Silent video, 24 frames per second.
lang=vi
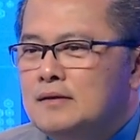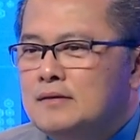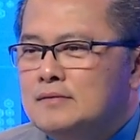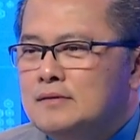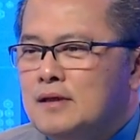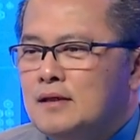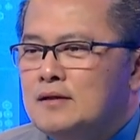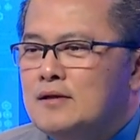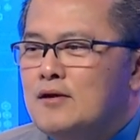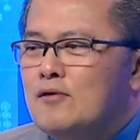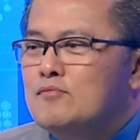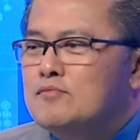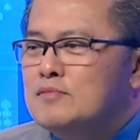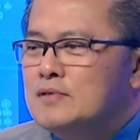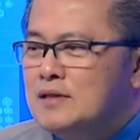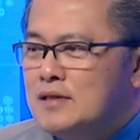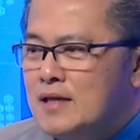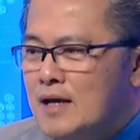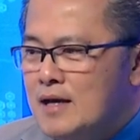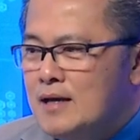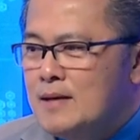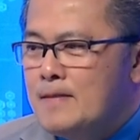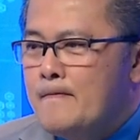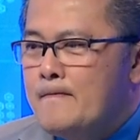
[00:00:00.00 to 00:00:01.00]
tận cùng như
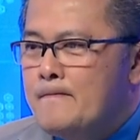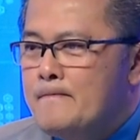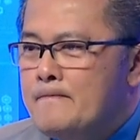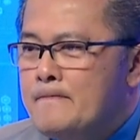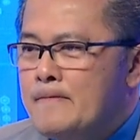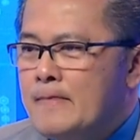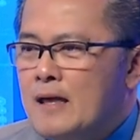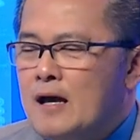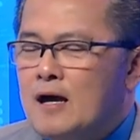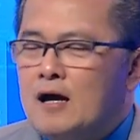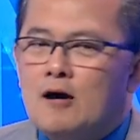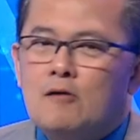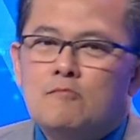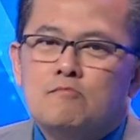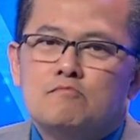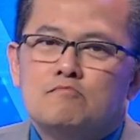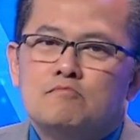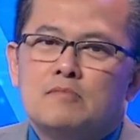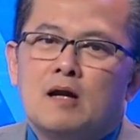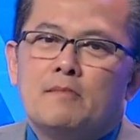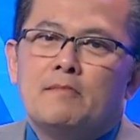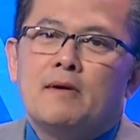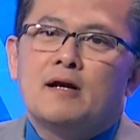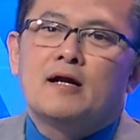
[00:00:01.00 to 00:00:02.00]
thế không, không
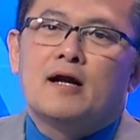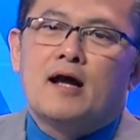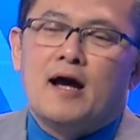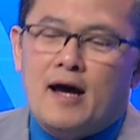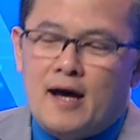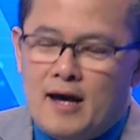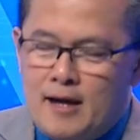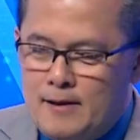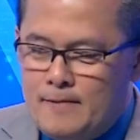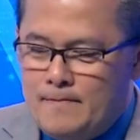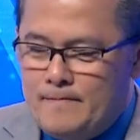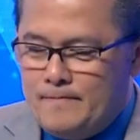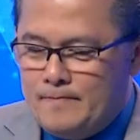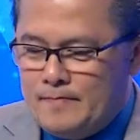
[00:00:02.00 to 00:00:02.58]
tôi nói là tinh thần người